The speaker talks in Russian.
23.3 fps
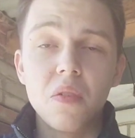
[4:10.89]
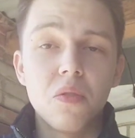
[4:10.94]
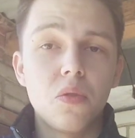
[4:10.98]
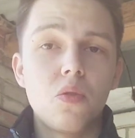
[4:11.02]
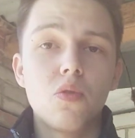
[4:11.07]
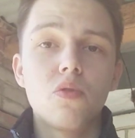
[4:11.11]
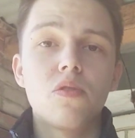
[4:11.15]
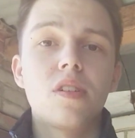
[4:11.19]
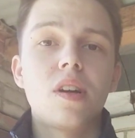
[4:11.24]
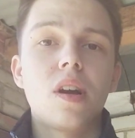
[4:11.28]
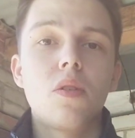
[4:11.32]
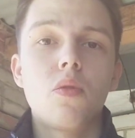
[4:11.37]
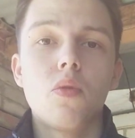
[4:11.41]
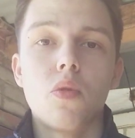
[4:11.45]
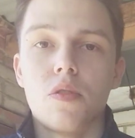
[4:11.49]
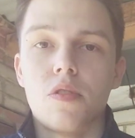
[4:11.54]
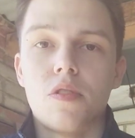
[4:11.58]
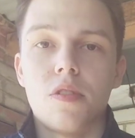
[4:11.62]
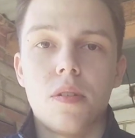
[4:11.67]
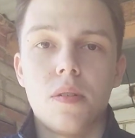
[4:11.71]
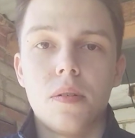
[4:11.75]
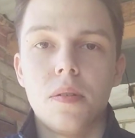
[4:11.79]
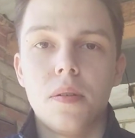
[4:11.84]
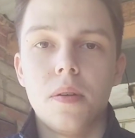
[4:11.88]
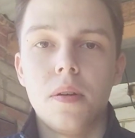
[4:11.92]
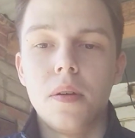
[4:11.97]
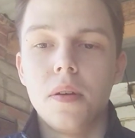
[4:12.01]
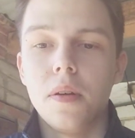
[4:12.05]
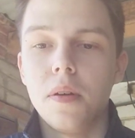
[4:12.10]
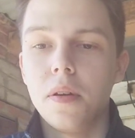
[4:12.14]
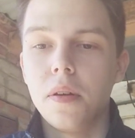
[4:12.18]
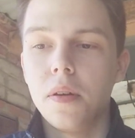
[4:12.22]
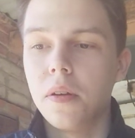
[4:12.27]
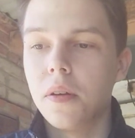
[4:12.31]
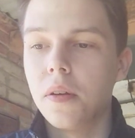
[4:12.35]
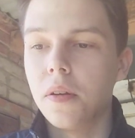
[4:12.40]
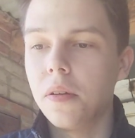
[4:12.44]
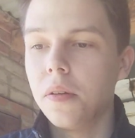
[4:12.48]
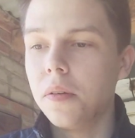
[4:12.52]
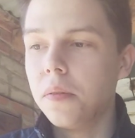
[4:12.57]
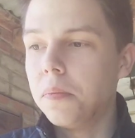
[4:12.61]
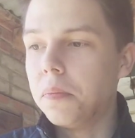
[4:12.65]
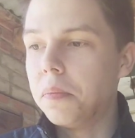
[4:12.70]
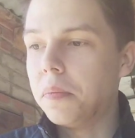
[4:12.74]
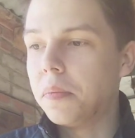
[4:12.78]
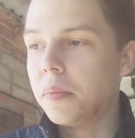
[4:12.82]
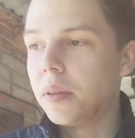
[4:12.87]
Вкус кокоса
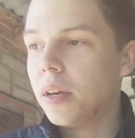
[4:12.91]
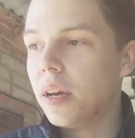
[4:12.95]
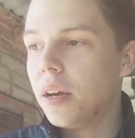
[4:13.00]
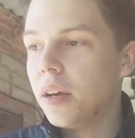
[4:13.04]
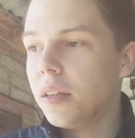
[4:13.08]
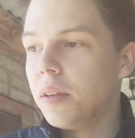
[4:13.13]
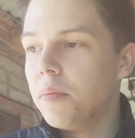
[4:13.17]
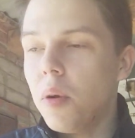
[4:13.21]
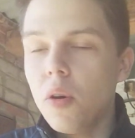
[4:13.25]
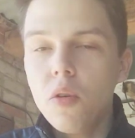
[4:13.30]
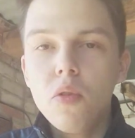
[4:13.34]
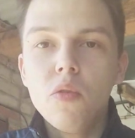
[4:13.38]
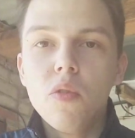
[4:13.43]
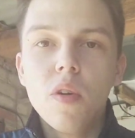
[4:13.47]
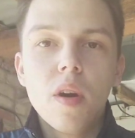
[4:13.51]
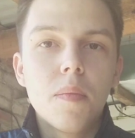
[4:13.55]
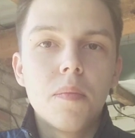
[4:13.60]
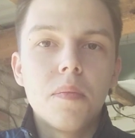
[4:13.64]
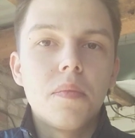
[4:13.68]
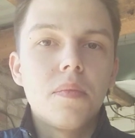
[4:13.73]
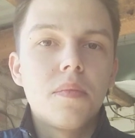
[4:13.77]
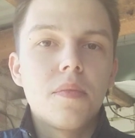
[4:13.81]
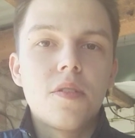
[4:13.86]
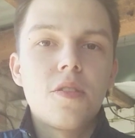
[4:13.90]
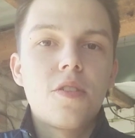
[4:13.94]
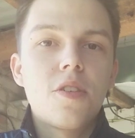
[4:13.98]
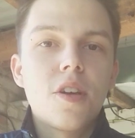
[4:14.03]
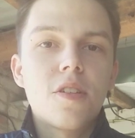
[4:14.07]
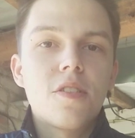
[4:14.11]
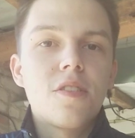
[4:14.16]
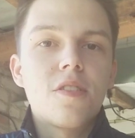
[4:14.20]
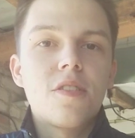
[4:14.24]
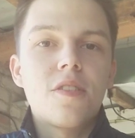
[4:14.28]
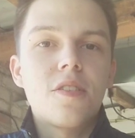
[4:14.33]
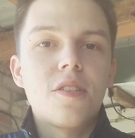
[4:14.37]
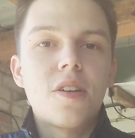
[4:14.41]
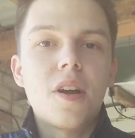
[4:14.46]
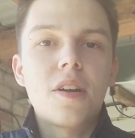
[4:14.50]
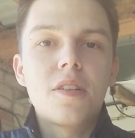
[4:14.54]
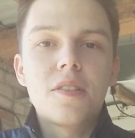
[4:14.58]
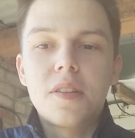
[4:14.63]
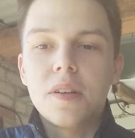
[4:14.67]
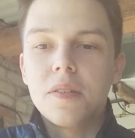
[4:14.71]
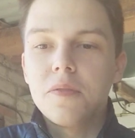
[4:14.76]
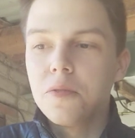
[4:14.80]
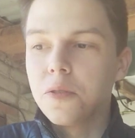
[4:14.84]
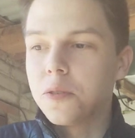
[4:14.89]
я не могу вам сейчас
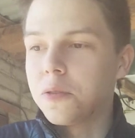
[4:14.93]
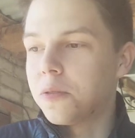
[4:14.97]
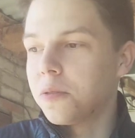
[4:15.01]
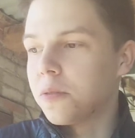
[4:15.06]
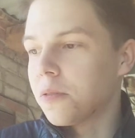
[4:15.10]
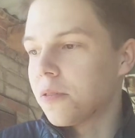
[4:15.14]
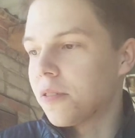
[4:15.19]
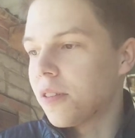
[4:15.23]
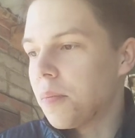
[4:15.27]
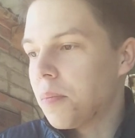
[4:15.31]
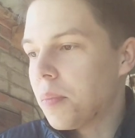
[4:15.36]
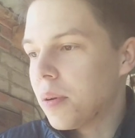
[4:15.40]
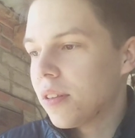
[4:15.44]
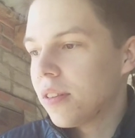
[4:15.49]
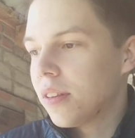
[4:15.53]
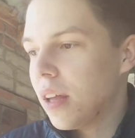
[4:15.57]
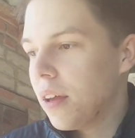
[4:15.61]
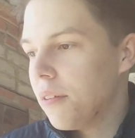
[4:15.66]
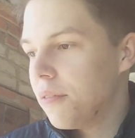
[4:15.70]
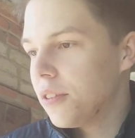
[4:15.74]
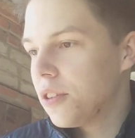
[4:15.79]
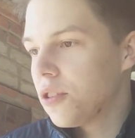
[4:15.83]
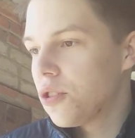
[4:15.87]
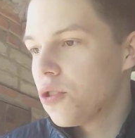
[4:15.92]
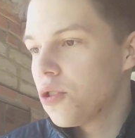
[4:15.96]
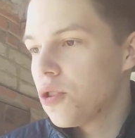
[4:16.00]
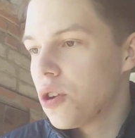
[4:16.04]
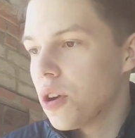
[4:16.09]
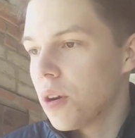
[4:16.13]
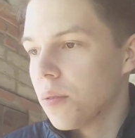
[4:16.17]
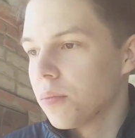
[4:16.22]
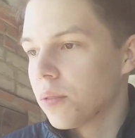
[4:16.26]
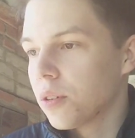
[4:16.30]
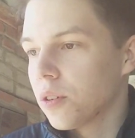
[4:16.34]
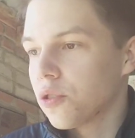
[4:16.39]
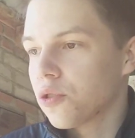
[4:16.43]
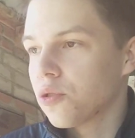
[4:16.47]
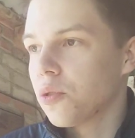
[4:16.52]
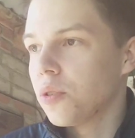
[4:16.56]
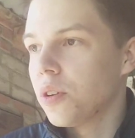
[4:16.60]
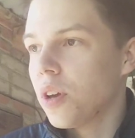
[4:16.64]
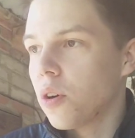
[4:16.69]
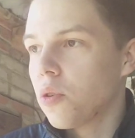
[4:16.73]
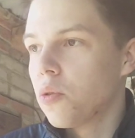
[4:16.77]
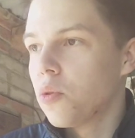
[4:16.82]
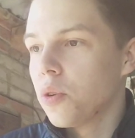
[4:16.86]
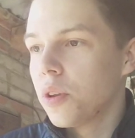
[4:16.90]
как-то вот э, сопоставить с чем-то, что
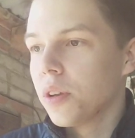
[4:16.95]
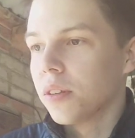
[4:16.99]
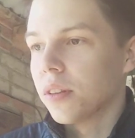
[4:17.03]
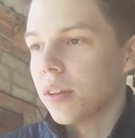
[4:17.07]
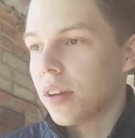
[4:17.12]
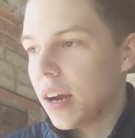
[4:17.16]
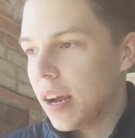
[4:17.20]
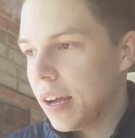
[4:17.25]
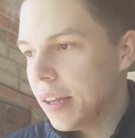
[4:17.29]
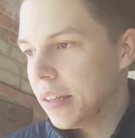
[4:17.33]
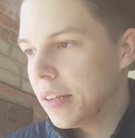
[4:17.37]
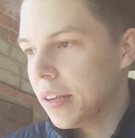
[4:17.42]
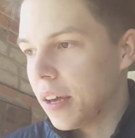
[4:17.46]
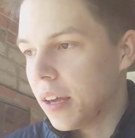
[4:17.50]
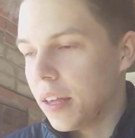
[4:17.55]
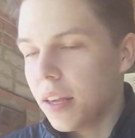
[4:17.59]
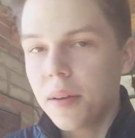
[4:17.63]
я курил ранее,